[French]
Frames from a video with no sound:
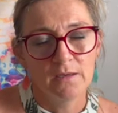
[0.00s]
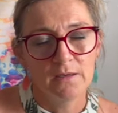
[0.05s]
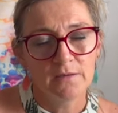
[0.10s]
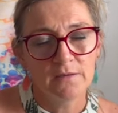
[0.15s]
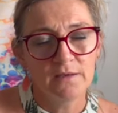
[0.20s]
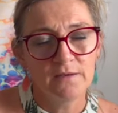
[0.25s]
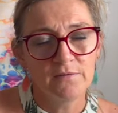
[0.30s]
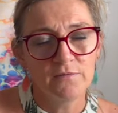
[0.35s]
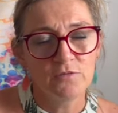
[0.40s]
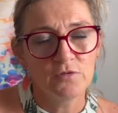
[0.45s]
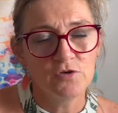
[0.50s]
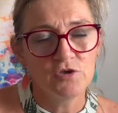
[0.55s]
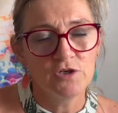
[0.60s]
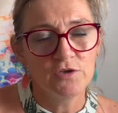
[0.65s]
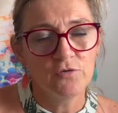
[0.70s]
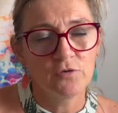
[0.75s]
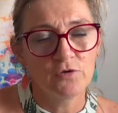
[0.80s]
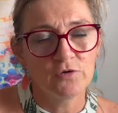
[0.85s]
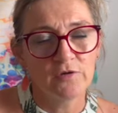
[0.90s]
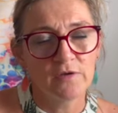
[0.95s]
Qu'est-ce que j'ai
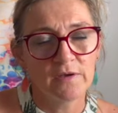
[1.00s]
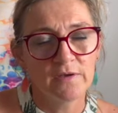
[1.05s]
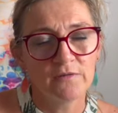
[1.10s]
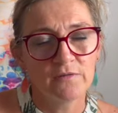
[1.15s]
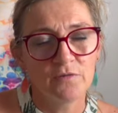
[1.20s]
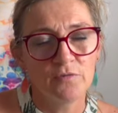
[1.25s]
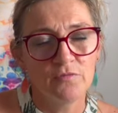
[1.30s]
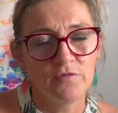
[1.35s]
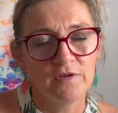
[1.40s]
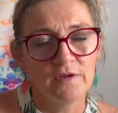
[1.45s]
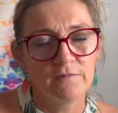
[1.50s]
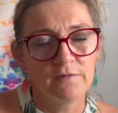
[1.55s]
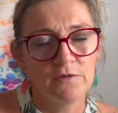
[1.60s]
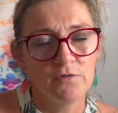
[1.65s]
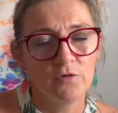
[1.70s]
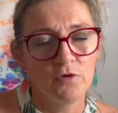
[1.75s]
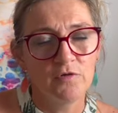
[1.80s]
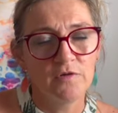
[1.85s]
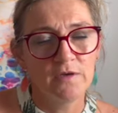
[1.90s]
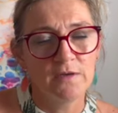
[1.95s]
d'autre Est-ce que vous avez
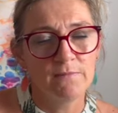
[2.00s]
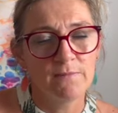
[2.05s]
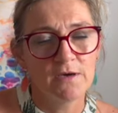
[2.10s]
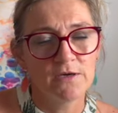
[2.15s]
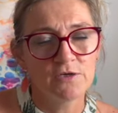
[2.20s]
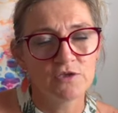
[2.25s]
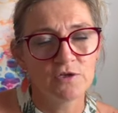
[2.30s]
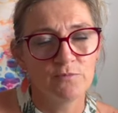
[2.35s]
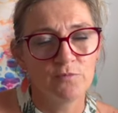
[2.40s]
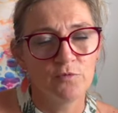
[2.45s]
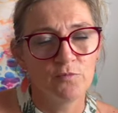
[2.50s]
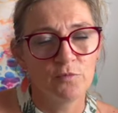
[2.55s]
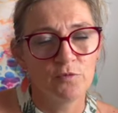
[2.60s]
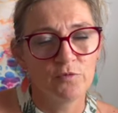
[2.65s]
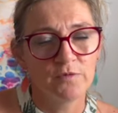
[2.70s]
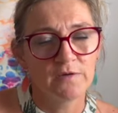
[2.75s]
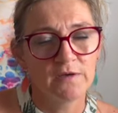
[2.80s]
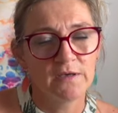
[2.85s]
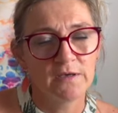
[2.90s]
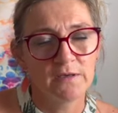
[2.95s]
d'autres images à me
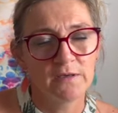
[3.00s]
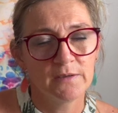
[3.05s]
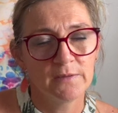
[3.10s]
montrer